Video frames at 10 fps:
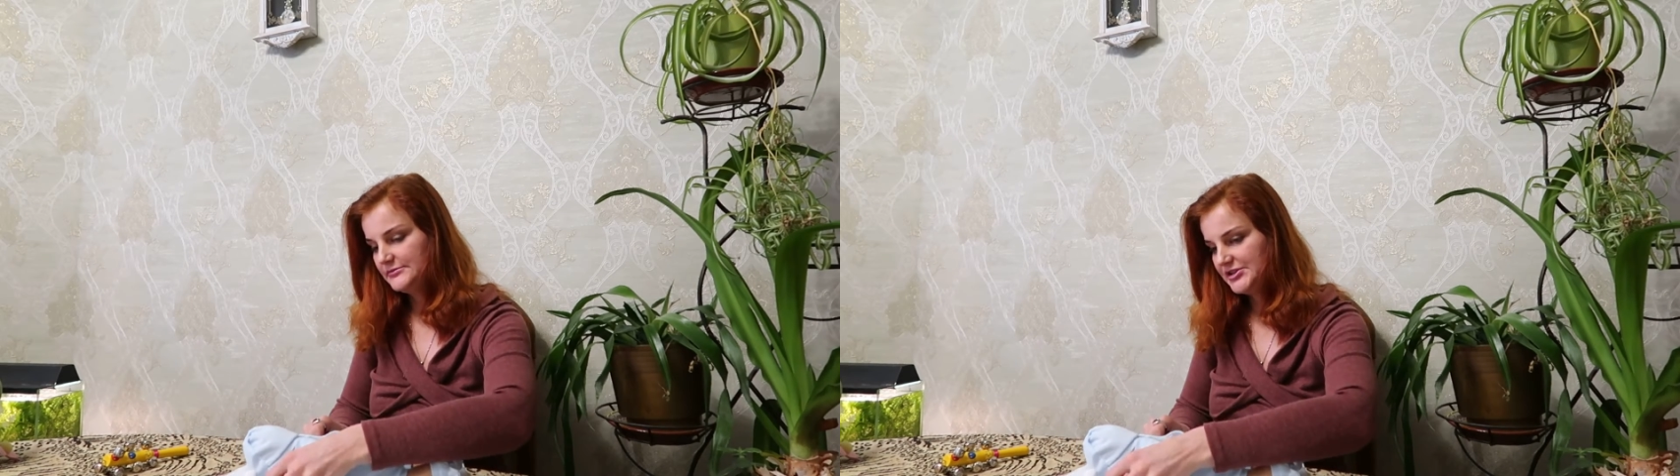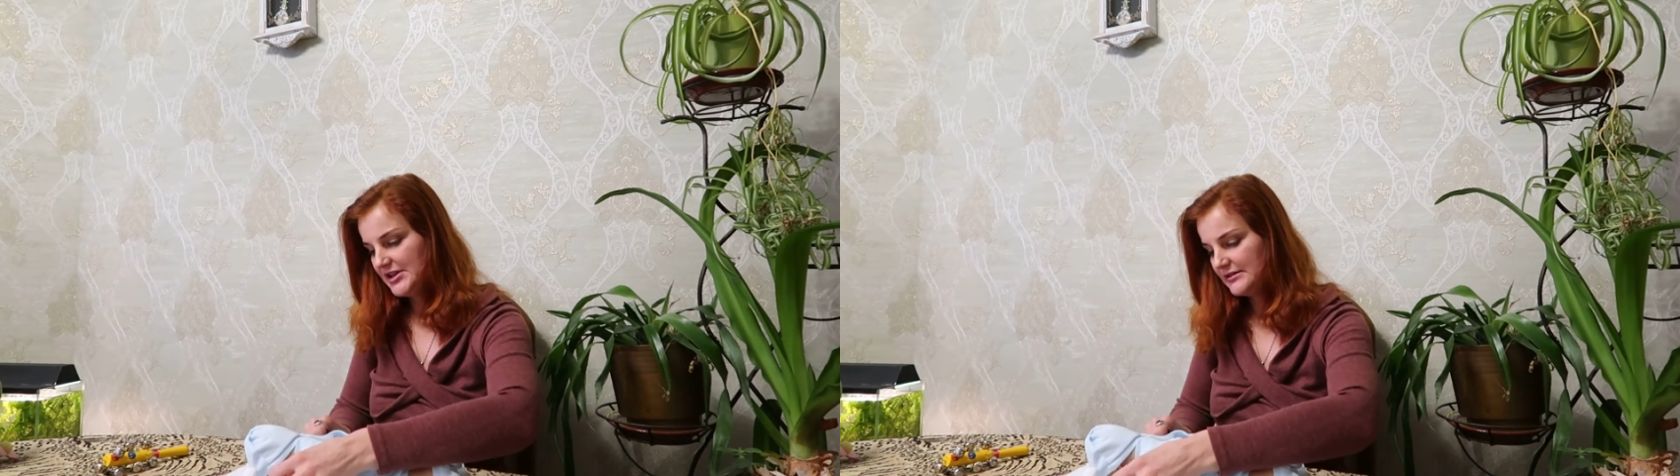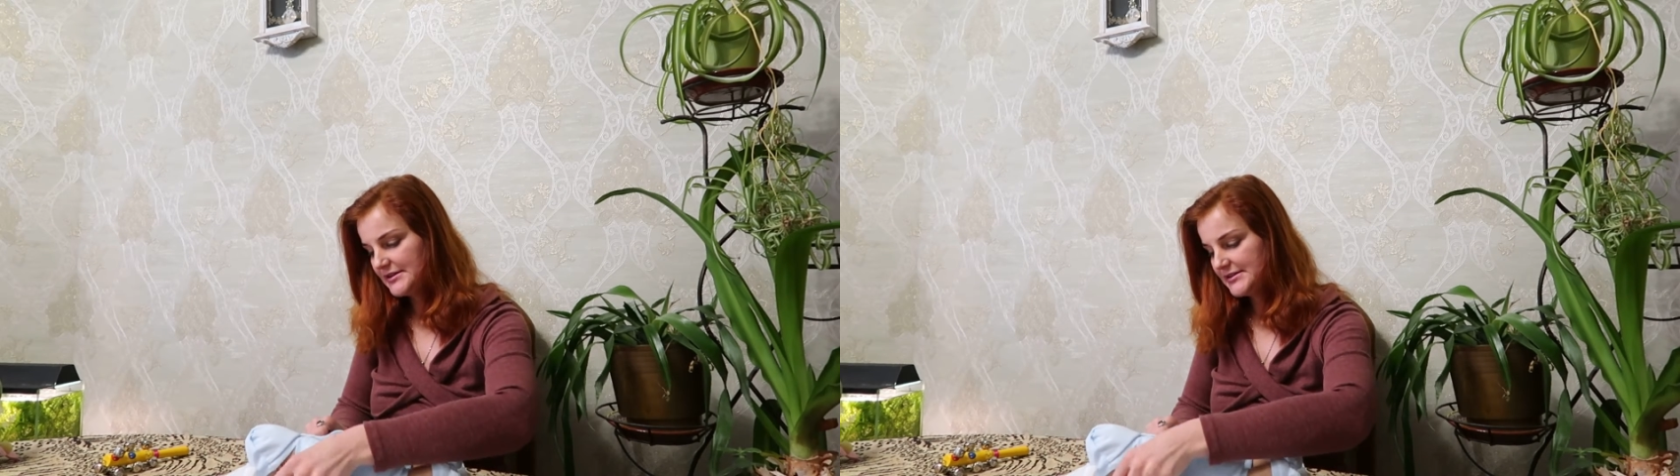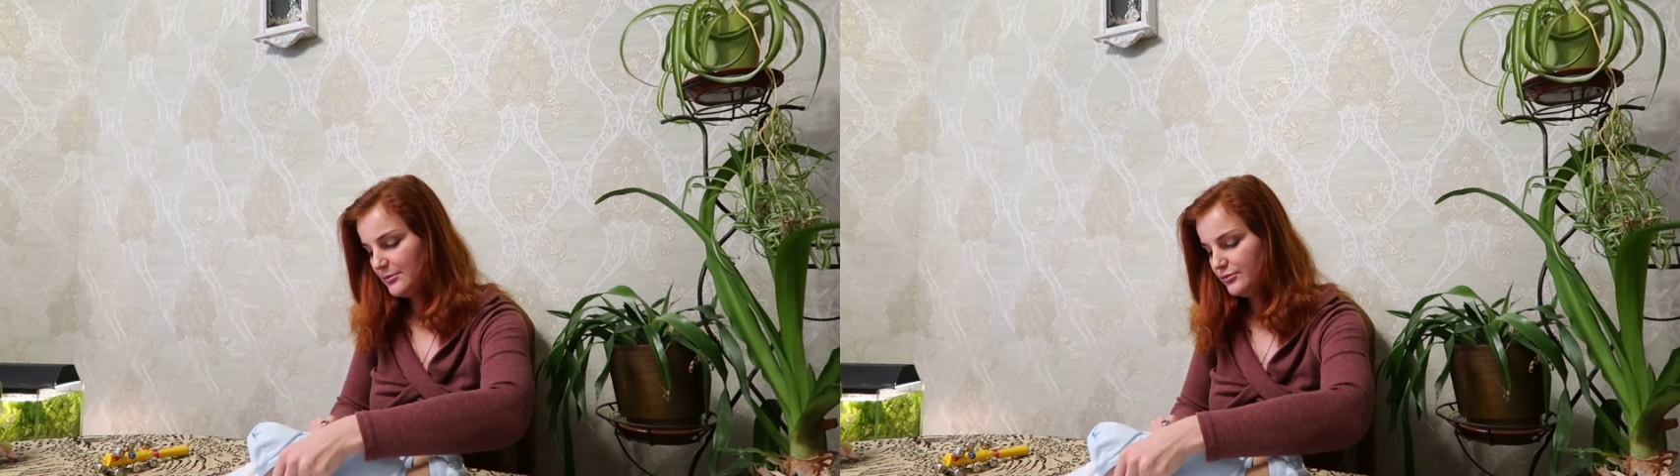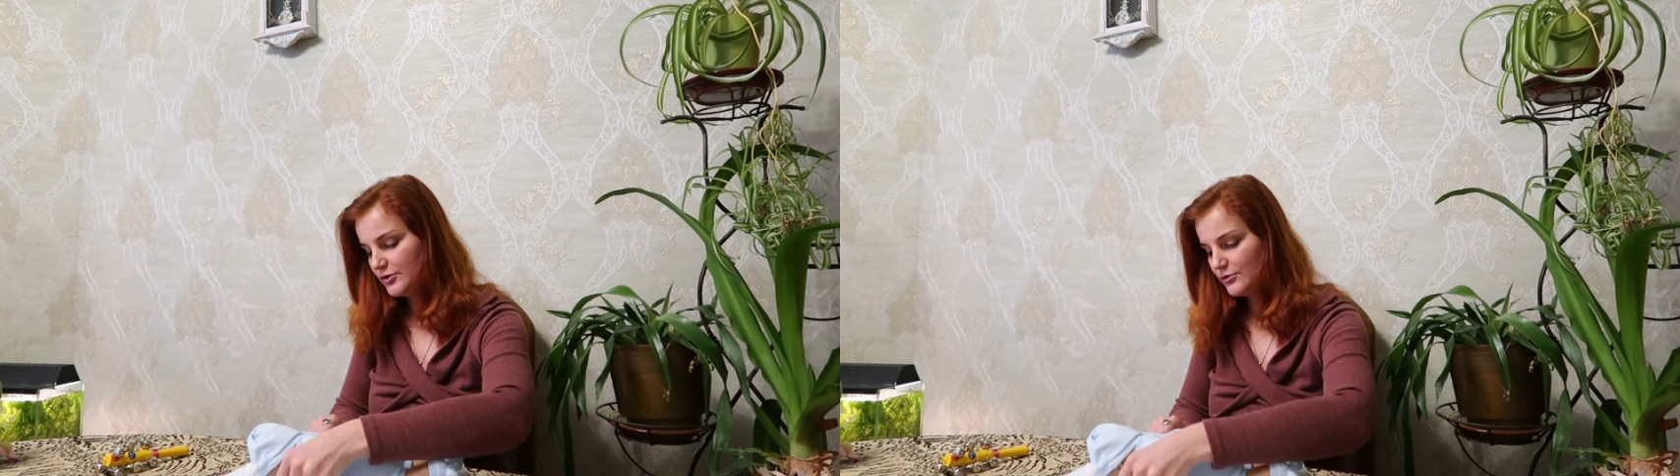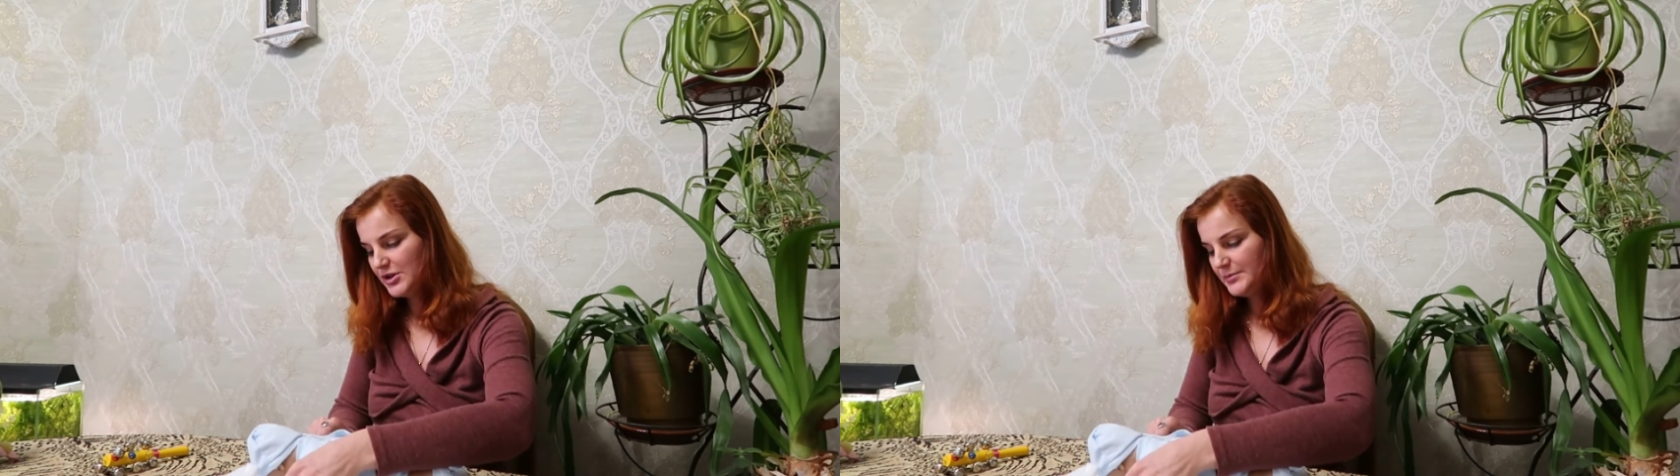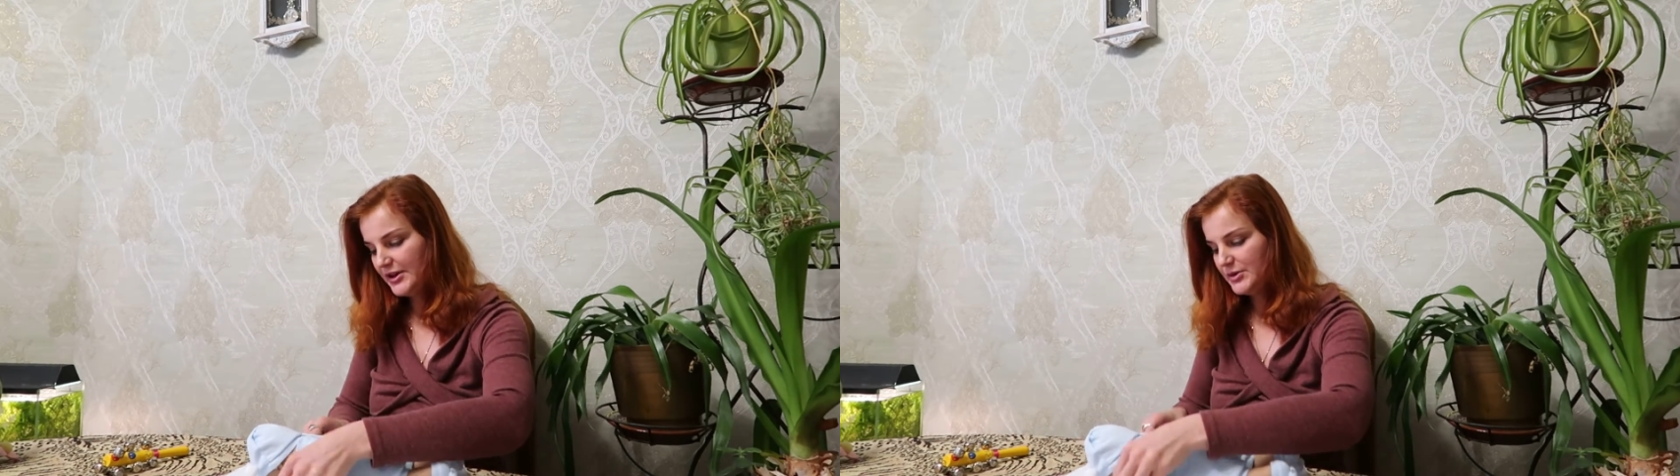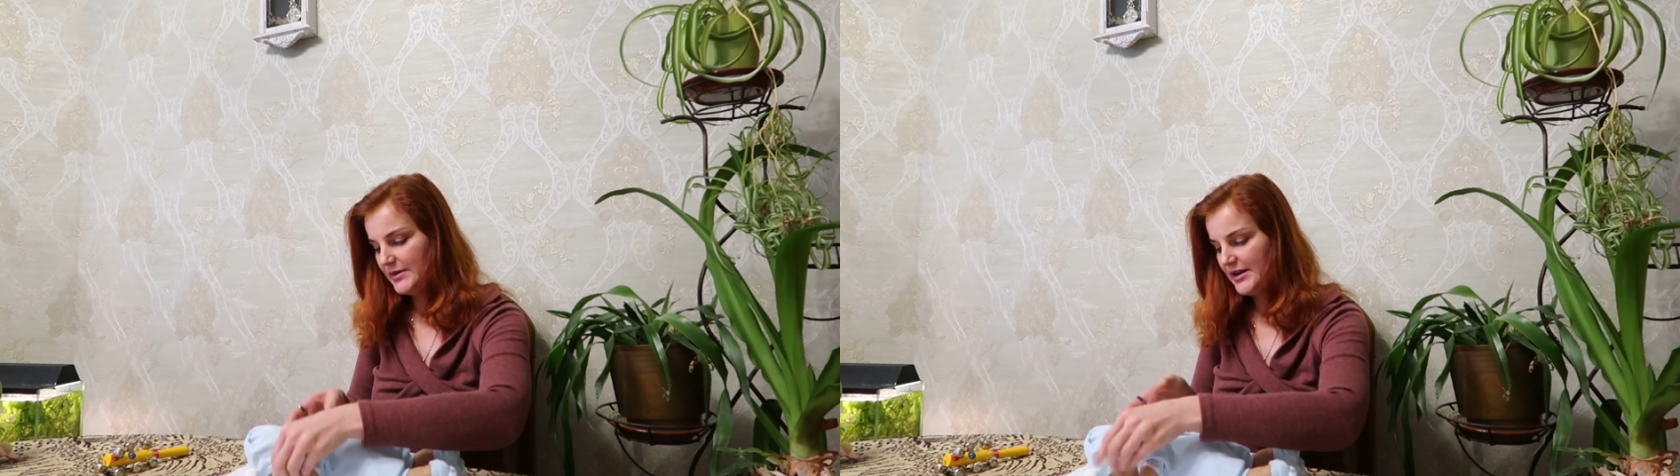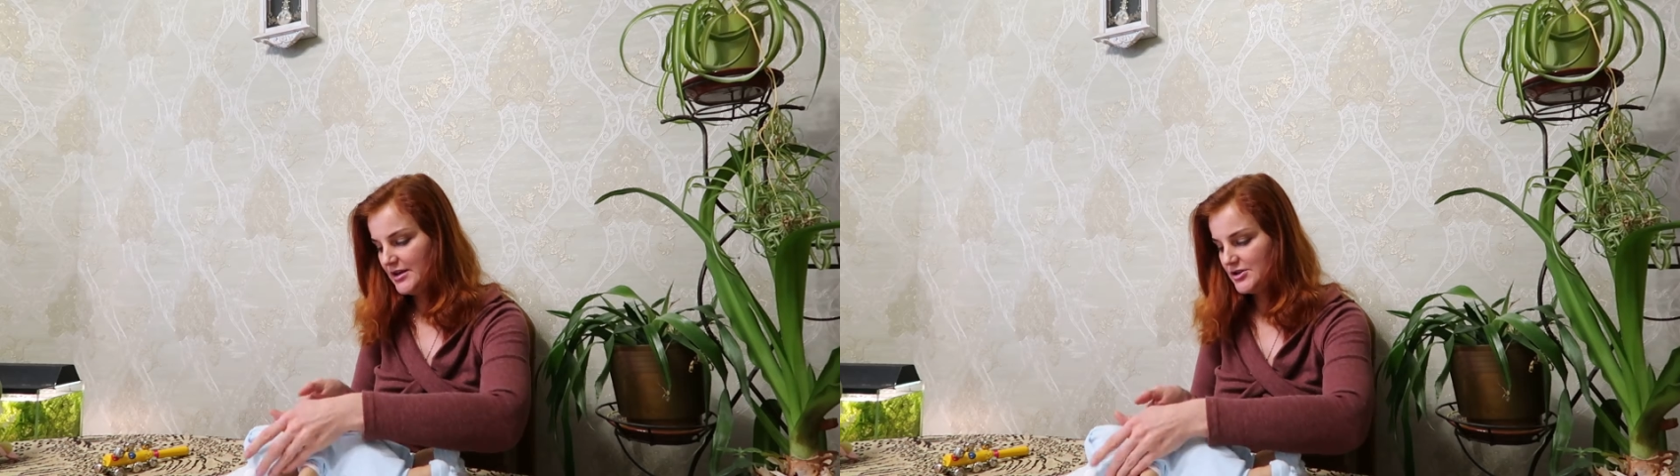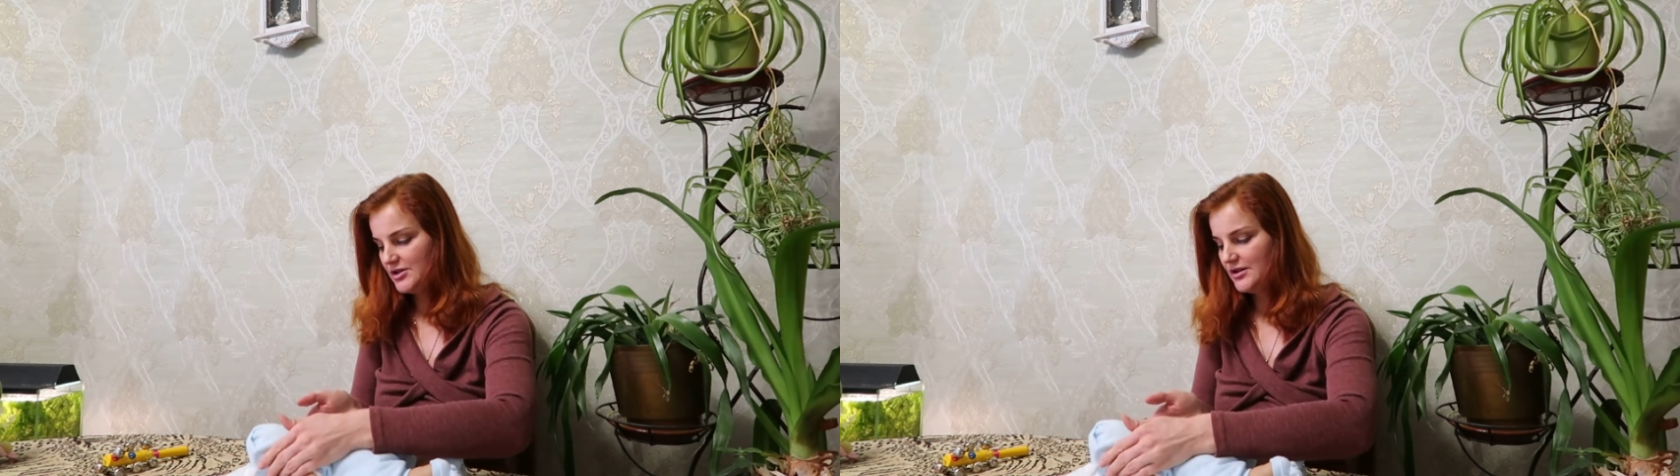сделать опору на
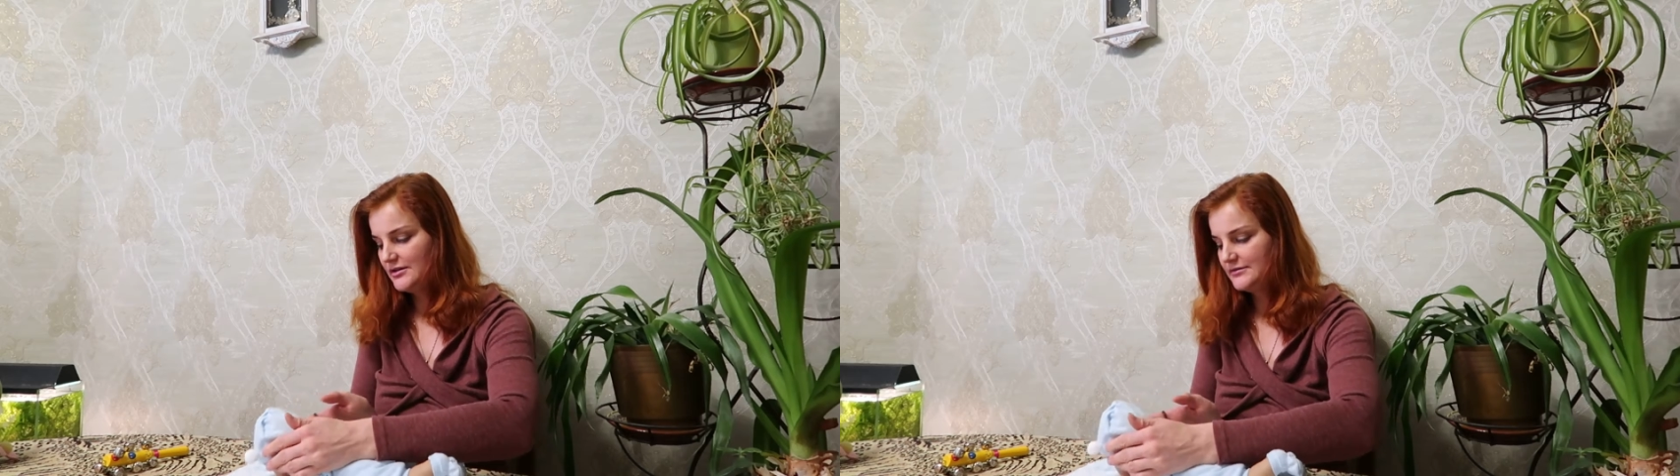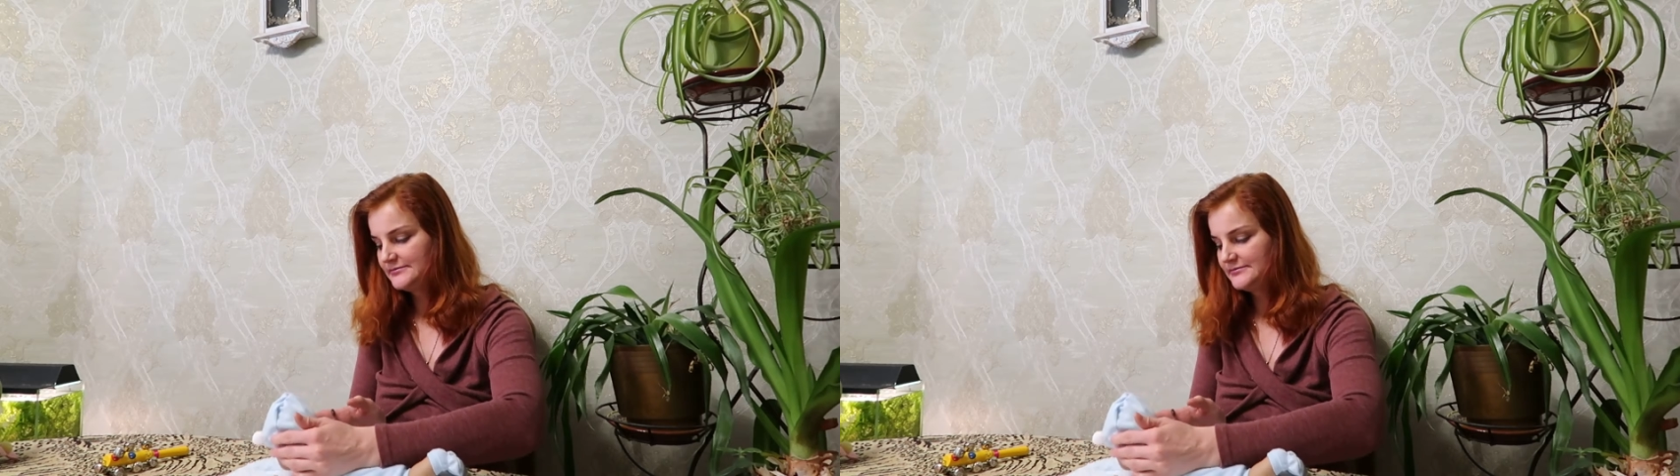предплечье.